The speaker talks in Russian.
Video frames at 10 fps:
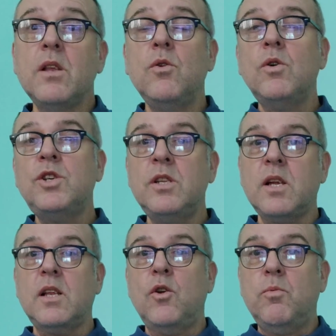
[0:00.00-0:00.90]
не
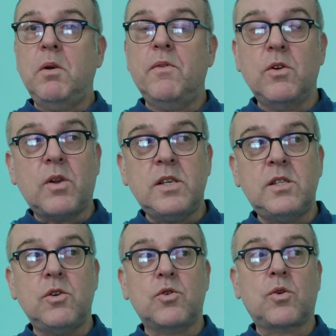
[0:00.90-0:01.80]
очень-то долюбливают
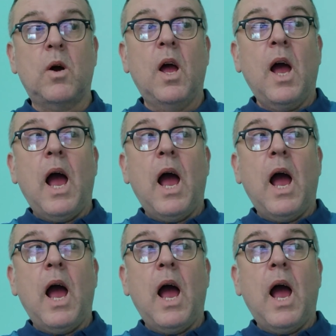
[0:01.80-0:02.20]
Россиюшку.